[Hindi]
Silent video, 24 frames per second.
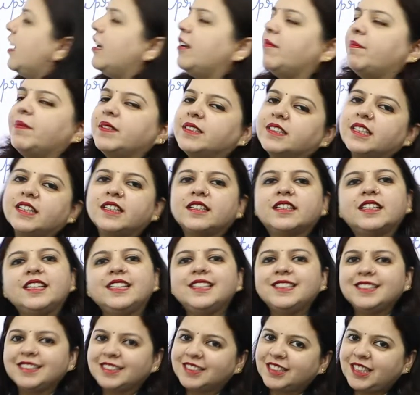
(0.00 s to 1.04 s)
आर
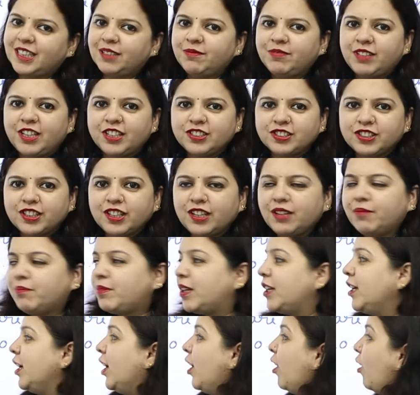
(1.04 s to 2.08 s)
रिप्रेजेंटिंग सेम रैशनल
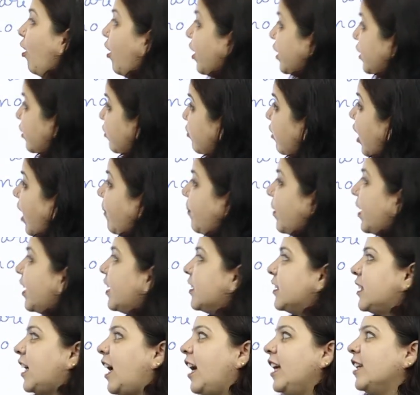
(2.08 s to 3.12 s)
नंबर और इसको आप
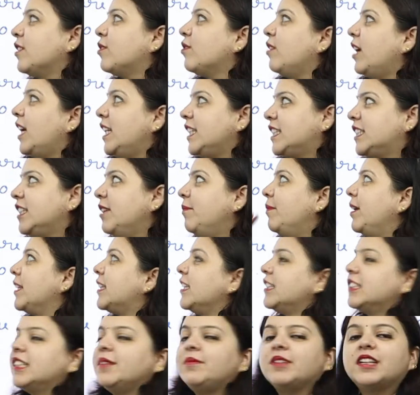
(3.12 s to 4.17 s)
अगर चाहें तो एलसीएम
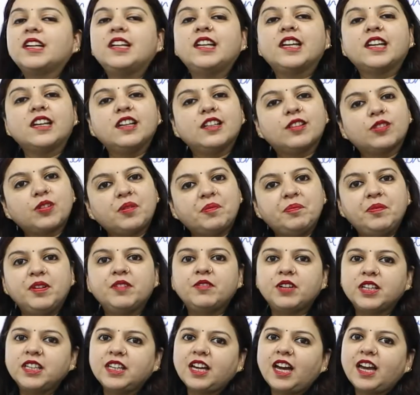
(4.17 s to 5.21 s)
मेथड से भी करेंगे तब
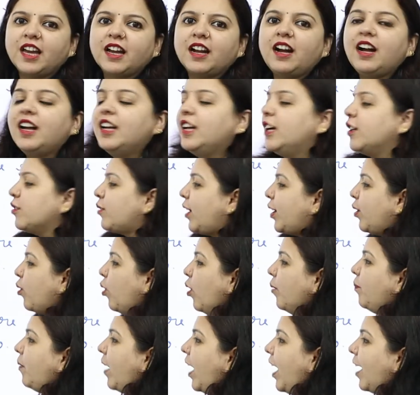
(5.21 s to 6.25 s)
भी वही आएगा तो आई
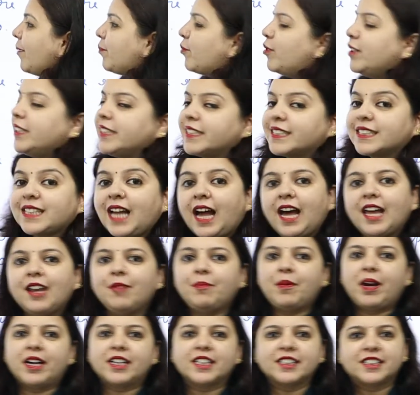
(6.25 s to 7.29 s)
होप आपको ये
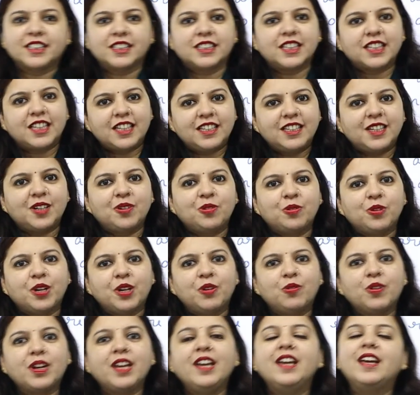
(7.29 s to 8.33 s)
सारे पार्ट अच्छे से क्लियर हो
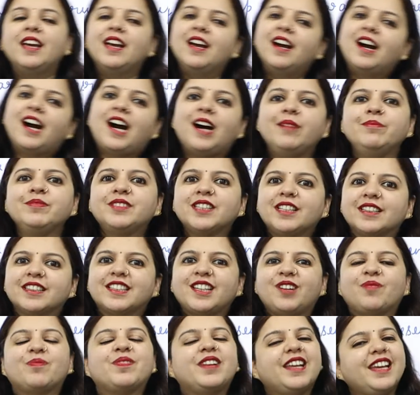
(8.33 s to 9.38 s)
गए होंगे हम
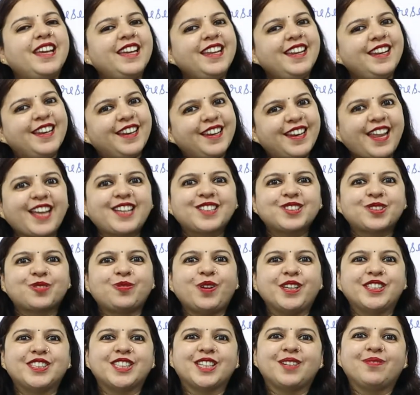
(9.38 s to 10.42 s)
चलते हैं अपने नेक्स्ट
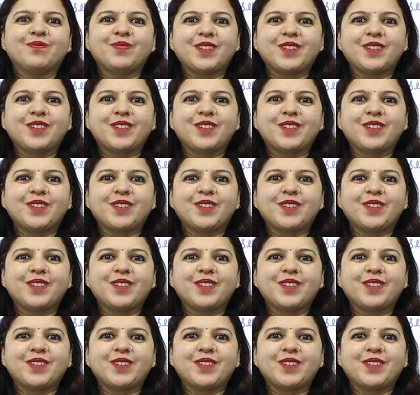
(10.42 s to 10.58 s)
क्वेश्चन